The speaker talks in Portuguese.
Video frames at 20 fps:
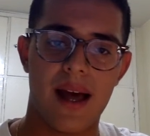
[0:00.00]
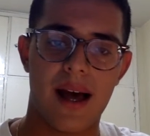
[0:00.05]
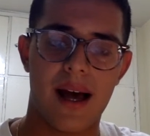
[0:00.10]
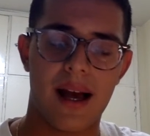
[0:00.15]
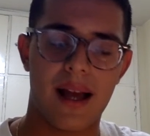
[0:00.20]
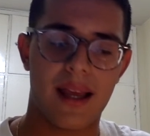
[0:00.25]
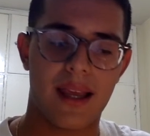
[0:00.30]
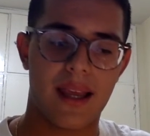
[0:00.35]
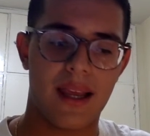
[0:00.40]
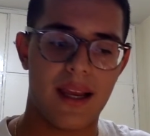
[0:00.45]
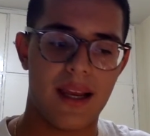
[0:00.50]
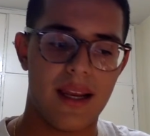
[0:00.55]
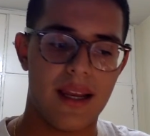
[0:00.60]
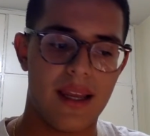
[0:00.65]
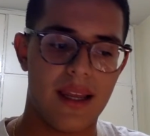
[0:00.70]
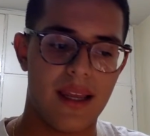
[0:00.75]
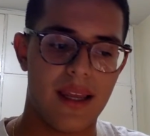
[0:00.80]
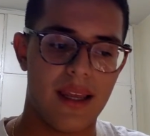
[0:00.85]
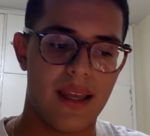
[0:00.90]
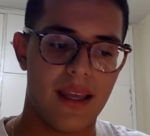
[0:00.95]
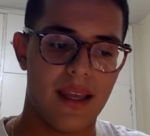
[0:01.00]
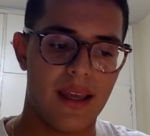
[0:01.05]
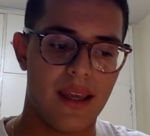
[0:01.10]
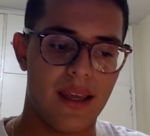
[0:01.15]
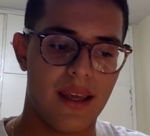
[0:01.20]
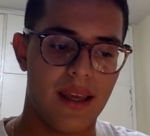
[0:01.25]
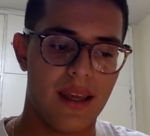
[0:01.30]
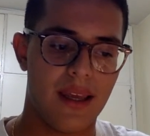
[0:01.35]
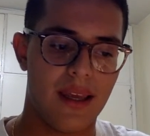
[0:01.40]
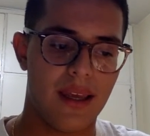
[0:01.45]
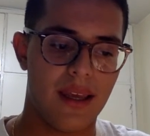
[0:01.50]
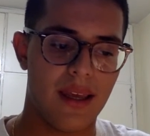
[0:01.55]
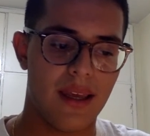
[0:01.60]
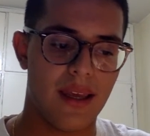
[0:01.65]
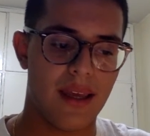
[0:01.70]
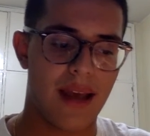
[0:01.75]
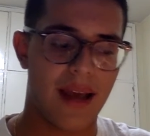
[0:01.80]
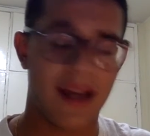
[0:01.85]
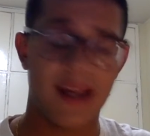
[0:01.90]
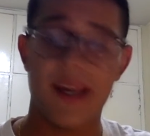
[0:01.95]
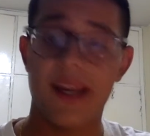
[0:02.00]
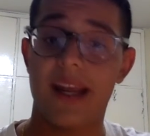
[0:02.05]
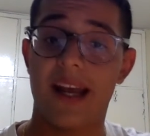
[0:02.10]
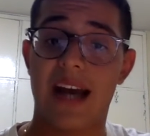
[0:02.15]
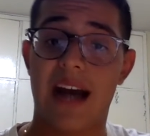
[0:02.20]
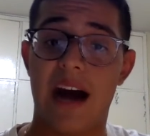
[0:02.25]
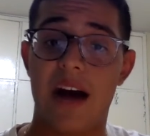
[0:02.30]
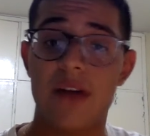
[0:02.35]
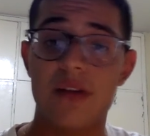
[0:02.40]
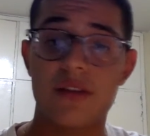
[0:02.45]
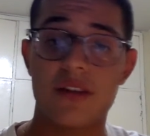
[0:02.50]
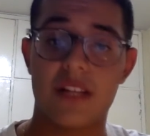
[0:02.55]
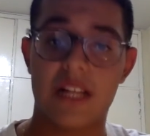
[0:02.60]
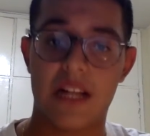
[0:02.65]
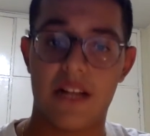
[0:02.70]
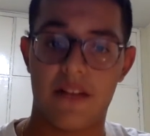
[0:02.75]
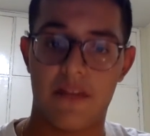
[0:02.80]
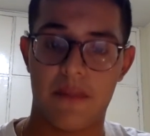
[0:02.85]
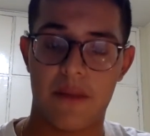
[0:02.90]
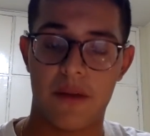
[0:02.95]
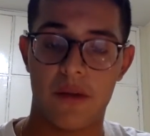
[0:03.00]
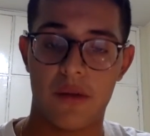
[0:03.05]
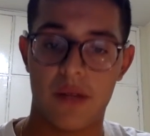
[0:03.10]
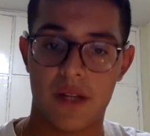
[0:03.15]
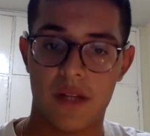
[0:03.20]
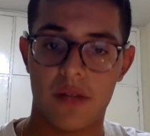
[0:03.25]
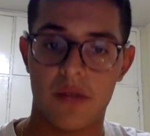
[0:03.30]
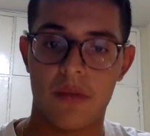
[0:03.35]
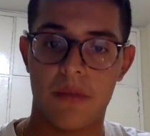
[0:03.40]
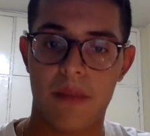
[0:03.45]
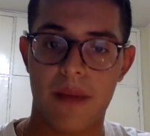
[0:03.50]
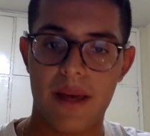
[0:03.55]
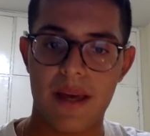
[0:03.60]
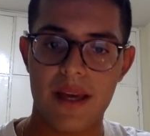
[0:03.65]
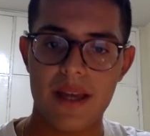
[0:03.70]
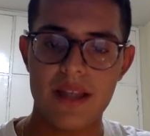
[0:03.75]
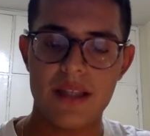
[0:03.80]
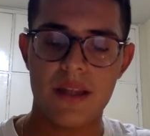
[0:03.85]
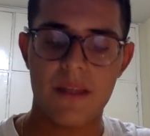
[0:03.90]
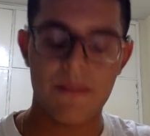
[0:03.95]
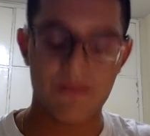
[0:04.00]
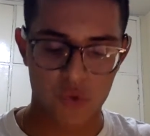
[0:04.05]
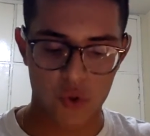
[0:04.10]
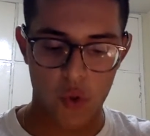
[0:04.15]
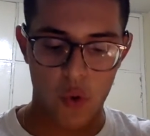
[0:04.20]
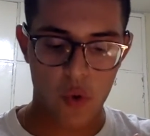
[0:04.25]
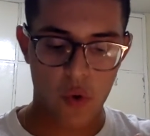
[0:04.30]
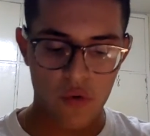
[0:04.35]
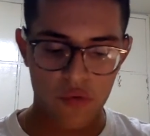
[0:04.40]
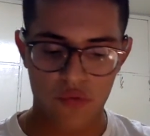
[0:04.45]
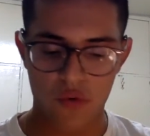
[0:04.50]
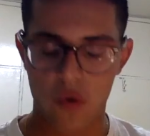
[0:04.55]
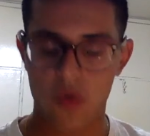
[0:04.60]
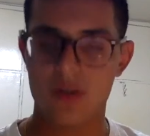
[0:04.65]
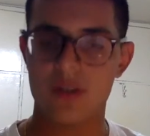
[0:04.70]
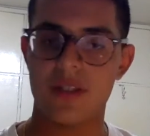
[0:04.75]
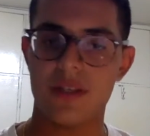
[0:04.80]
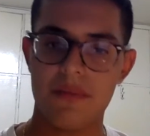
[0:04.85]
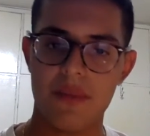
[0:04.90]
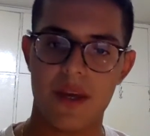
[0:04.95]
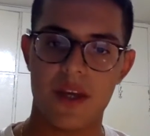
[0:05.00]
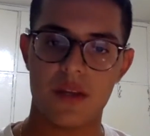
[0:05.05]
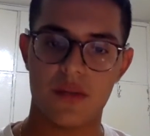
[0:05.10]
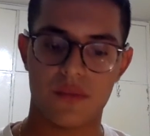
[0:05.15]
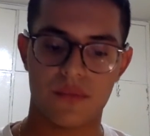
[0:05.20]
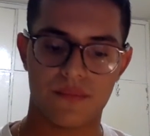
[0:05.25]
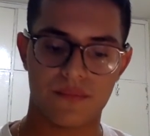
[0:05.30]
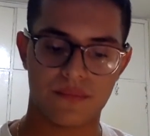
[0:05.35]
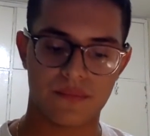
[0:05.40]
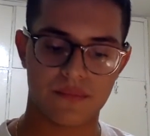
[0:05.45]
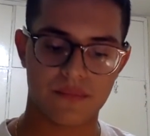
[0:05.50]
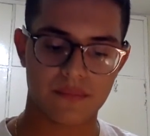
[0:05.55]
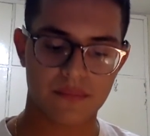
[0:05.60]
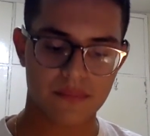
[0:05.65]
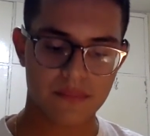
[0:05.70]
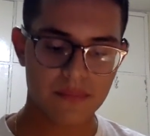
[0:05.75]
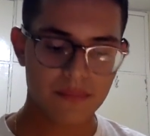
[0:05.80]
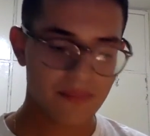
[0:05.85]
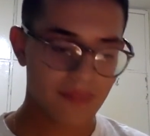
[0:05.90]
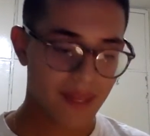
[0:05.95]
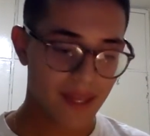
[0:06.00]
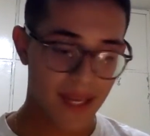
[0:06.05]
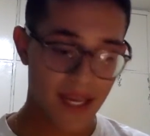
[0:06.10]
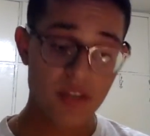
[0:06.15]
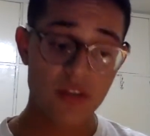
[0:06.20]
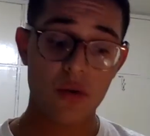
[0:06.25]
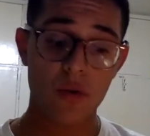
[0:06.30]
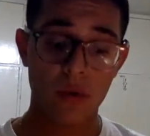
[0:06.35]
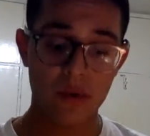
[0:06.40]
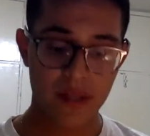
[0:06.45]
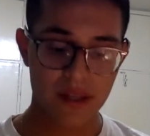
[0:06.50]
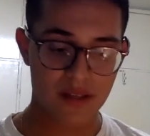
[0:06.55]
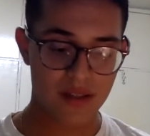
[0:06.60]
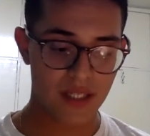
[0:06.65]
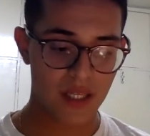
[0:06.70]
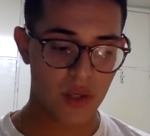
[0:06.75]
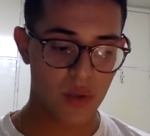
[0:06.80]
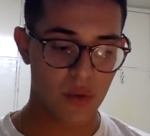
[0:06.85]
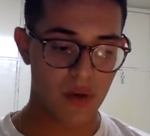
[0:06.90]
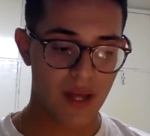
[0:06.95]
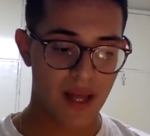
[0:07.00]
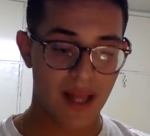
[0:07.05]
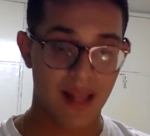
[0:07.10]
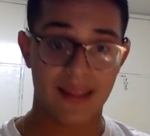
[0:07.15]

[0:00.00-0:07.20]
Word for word: aquele aquele caos que estava perdurando no país, tocou fogo em si mesmo. Isso aconteceu